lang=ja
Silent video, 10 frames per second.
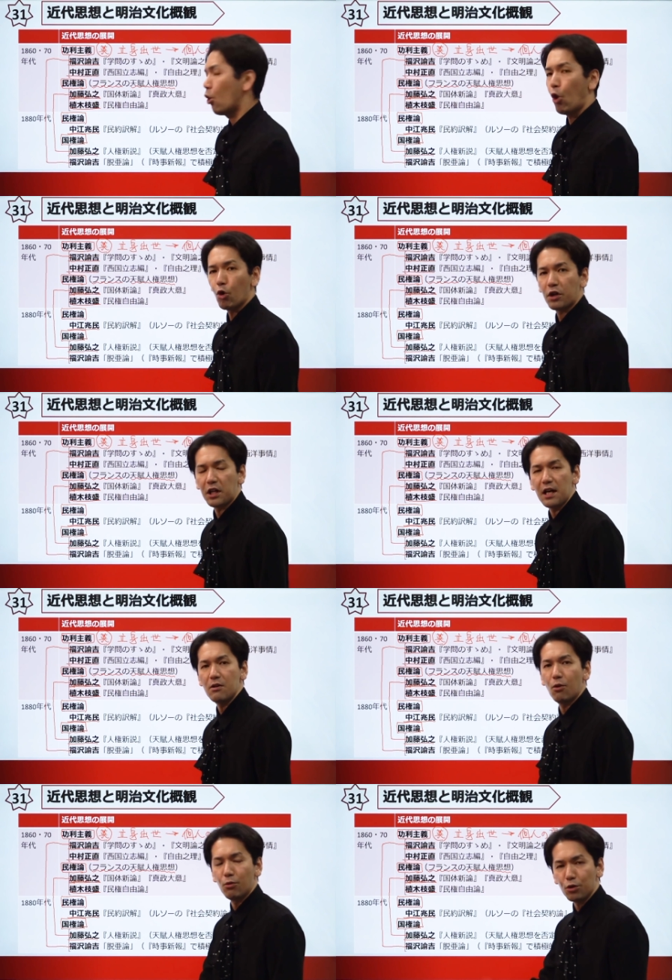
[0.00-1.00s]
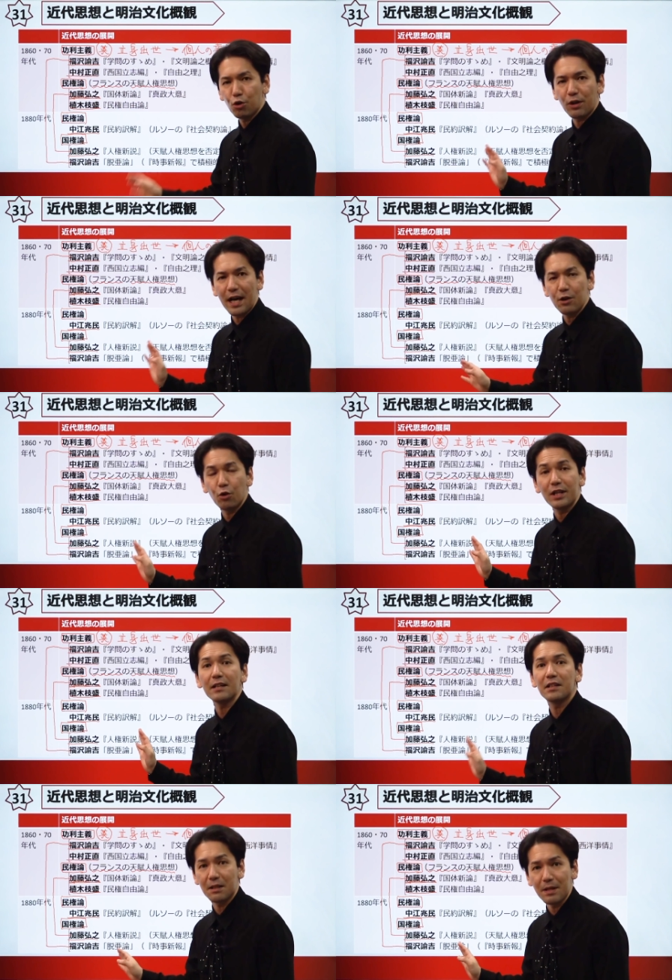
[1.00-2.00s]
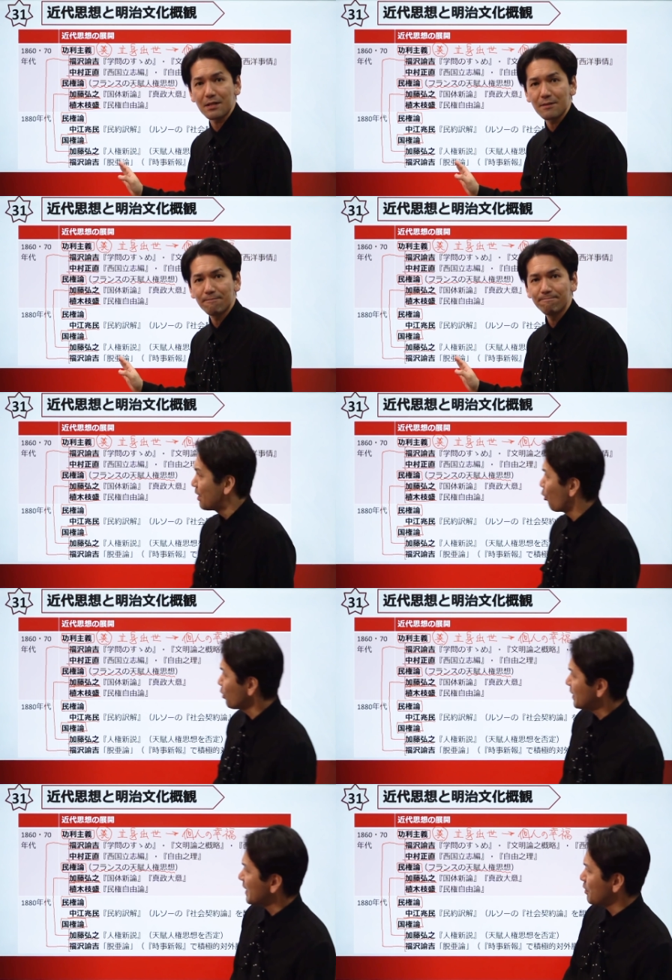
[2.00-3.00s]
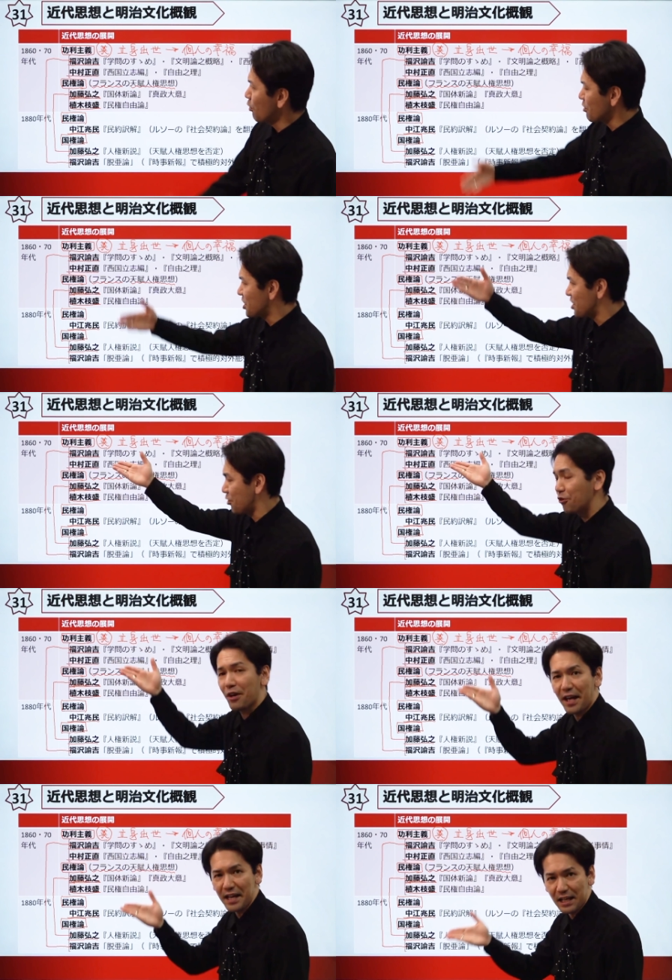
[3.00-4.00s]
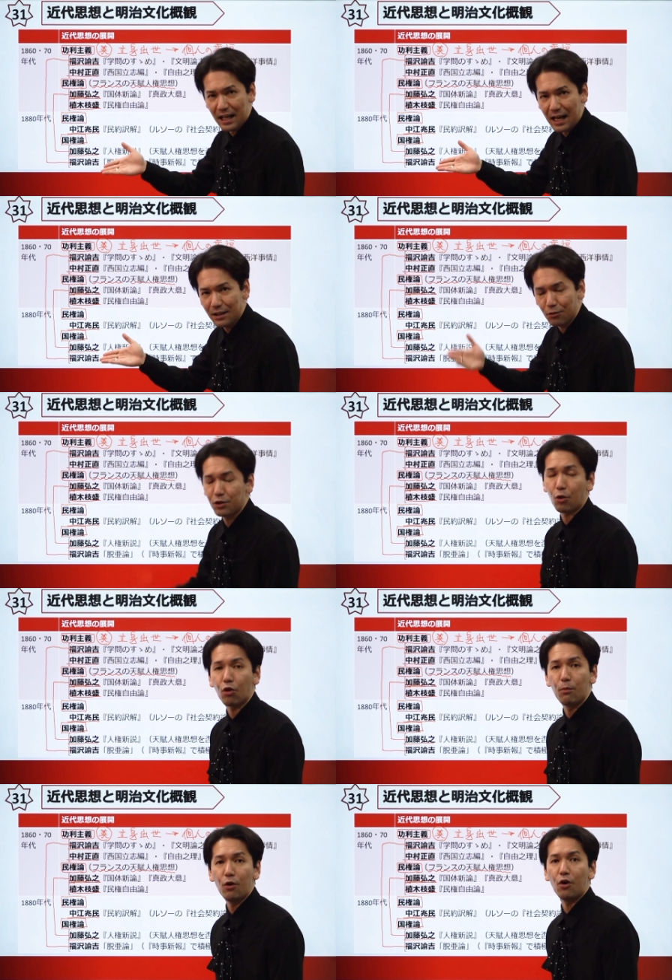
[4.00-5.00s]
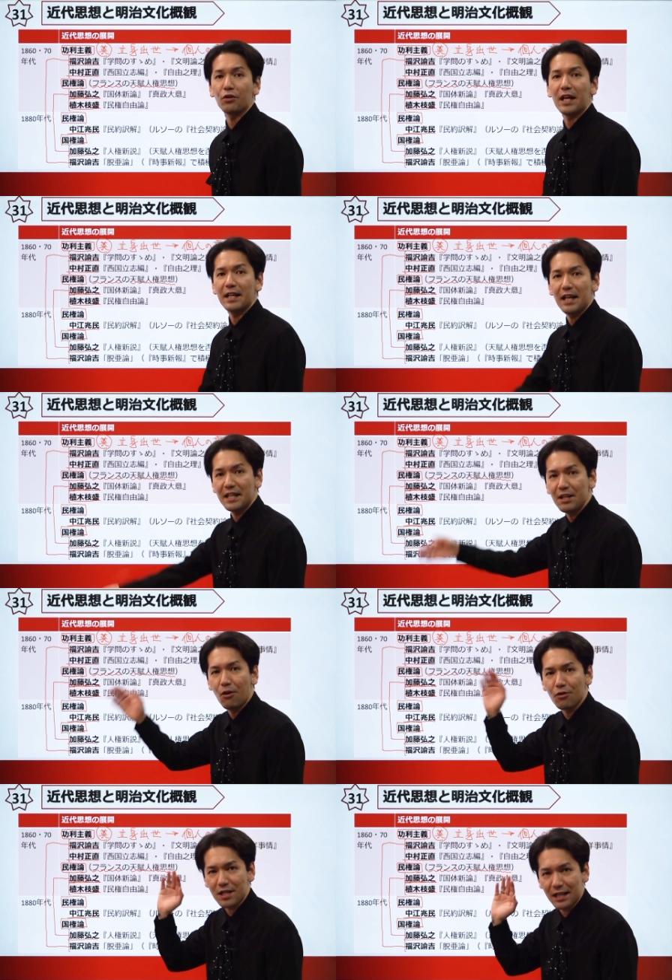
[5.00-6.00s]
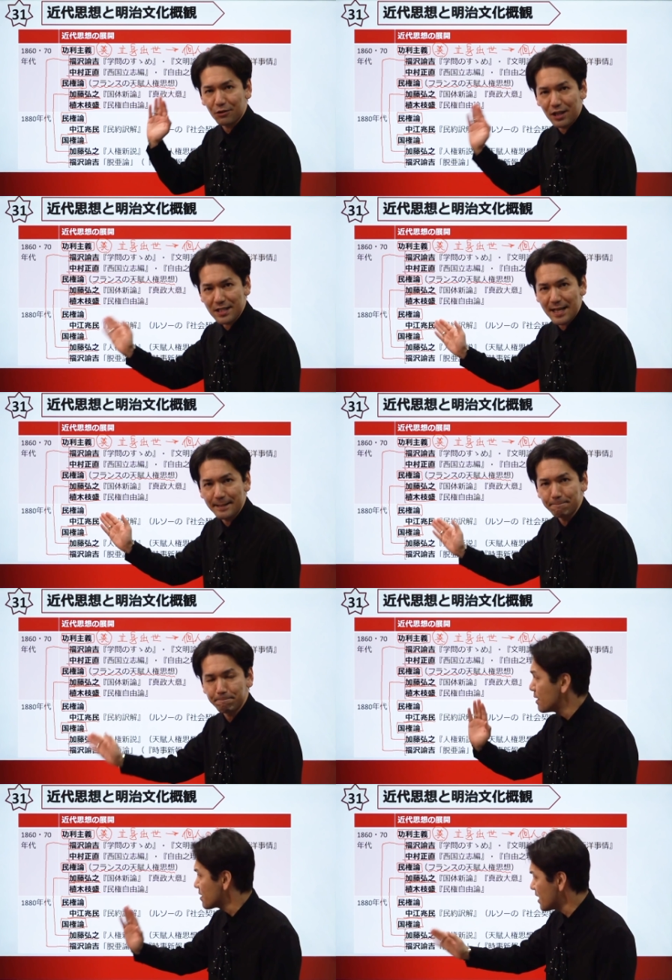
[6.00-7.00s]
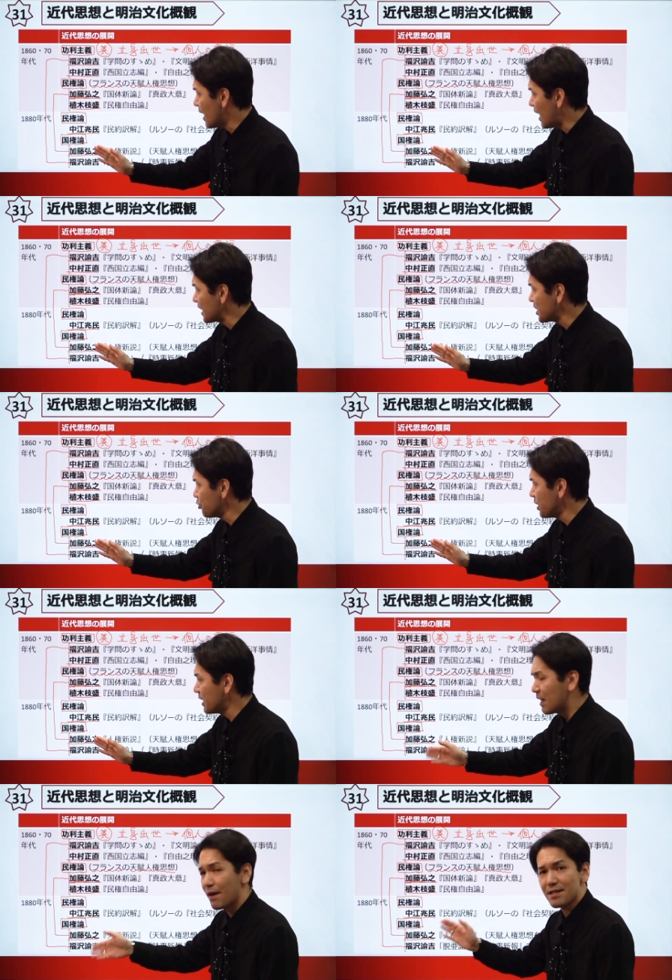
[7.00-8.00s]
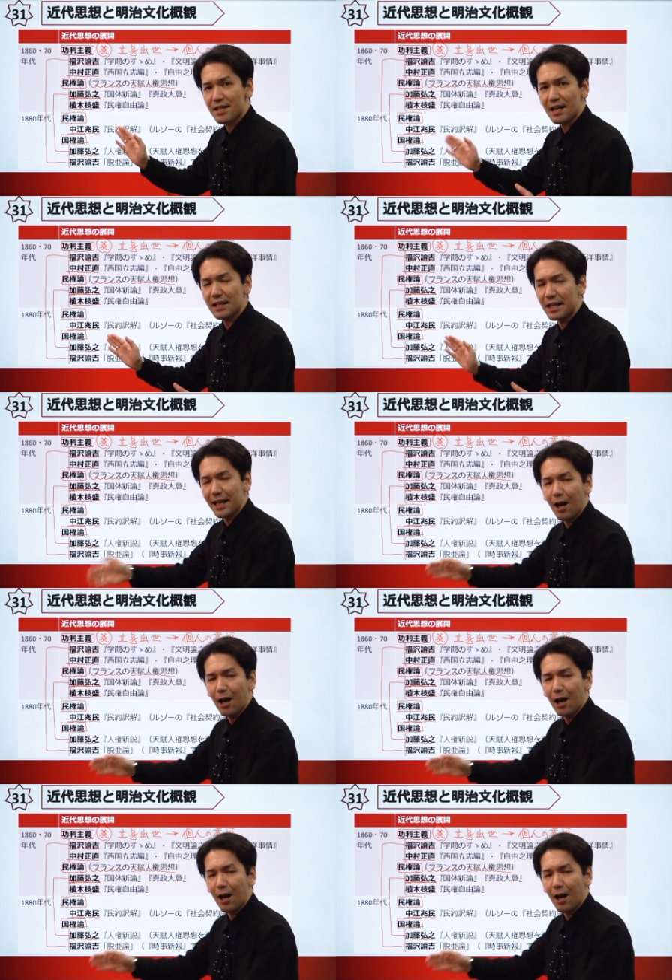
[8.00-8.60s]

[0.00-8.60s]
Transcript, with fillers: 国権論を唱えるようになってきます。このあたりの思想の変化のところも丁寧に押さえてください。さあ、80年代はさらに